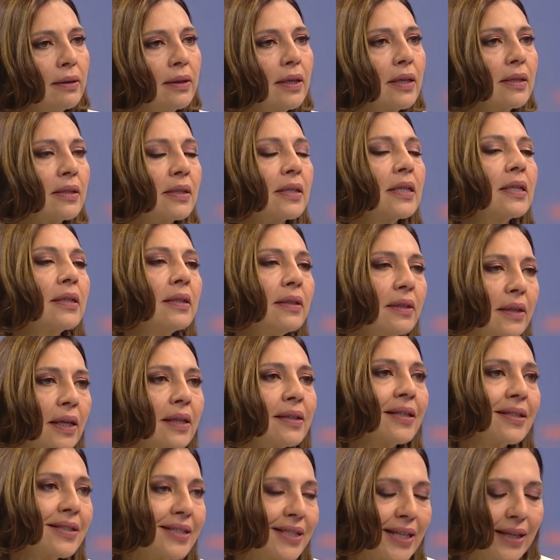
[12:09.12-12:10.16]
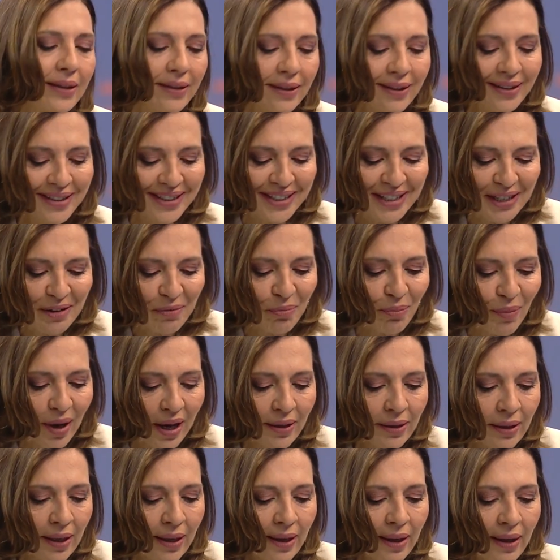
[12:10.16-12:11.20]
yazarın ya da senin diyeyim
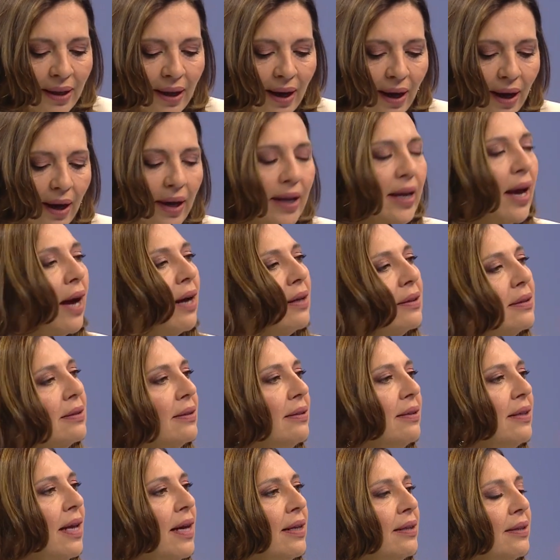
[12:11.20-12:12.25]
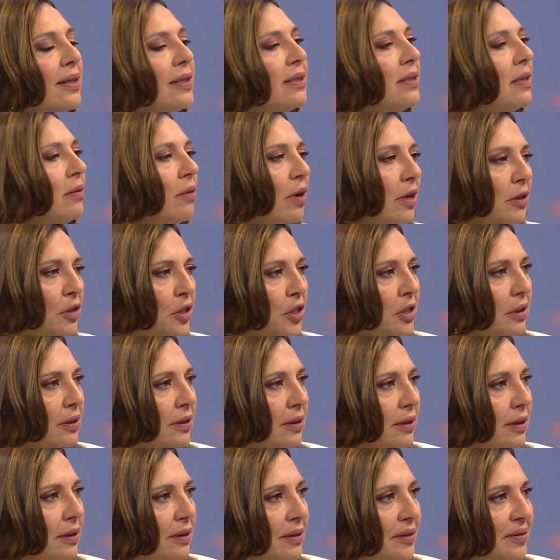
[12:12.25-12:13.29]
ben hayatından ne zaman
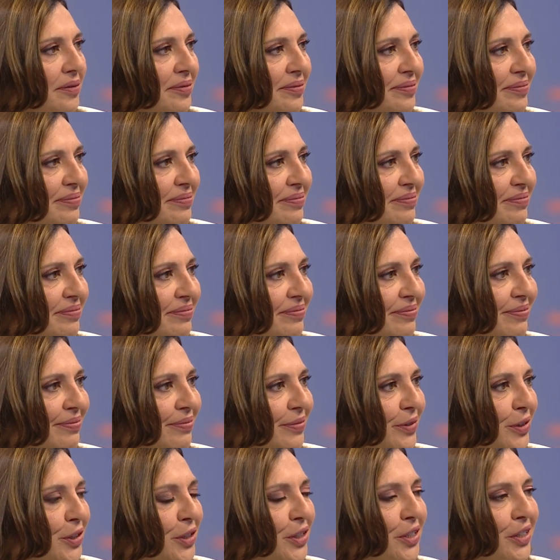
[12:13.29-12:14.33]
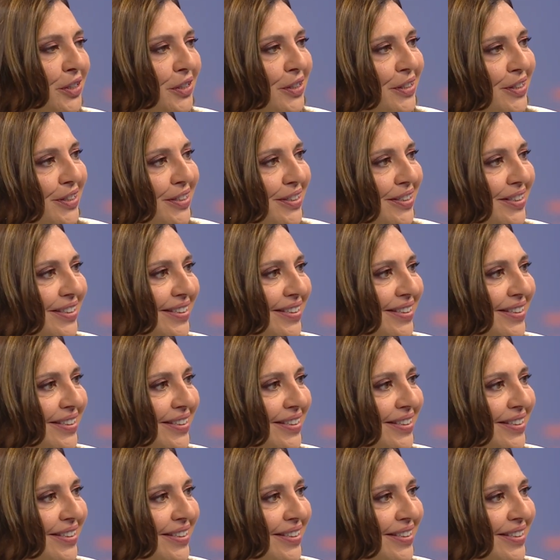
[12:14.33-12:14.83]
çıktı? e, henüz